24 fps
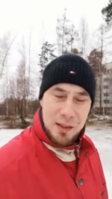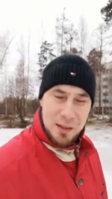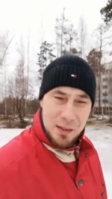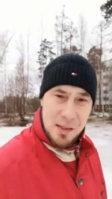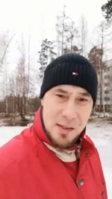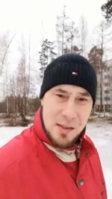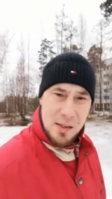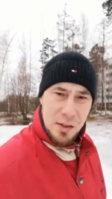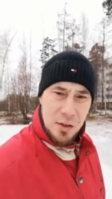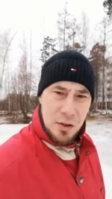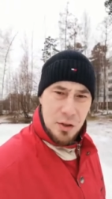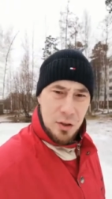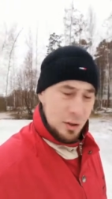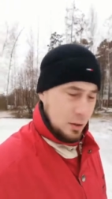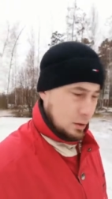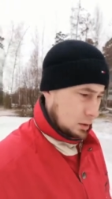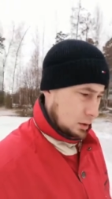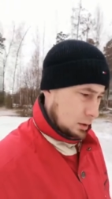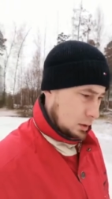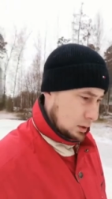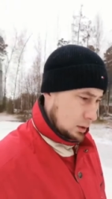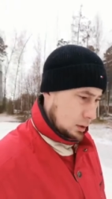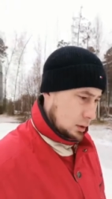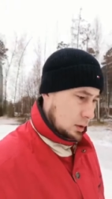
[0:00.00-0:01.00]
1000.
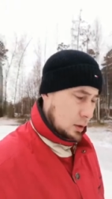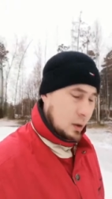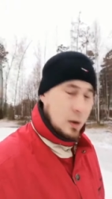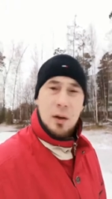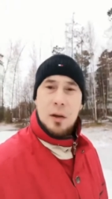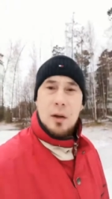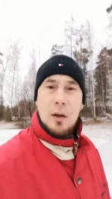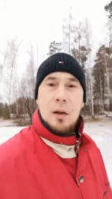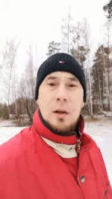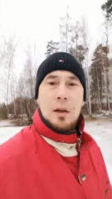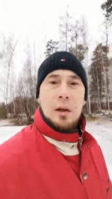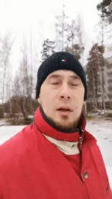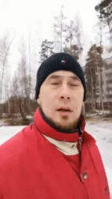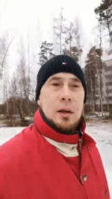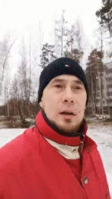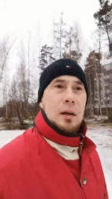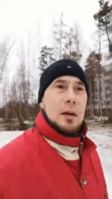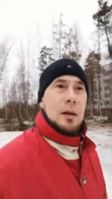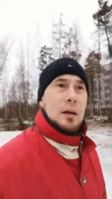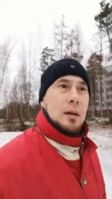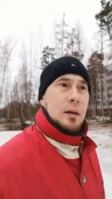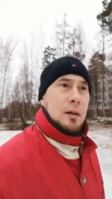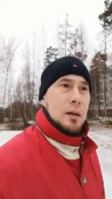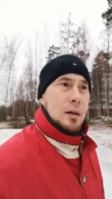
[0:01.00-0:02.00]

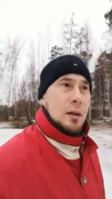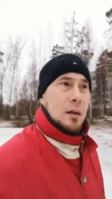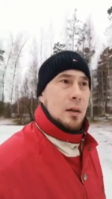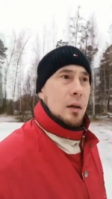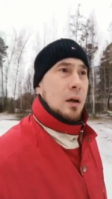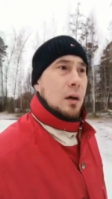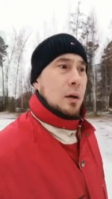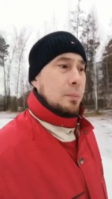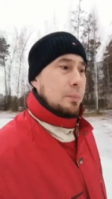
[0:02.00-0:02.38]
А,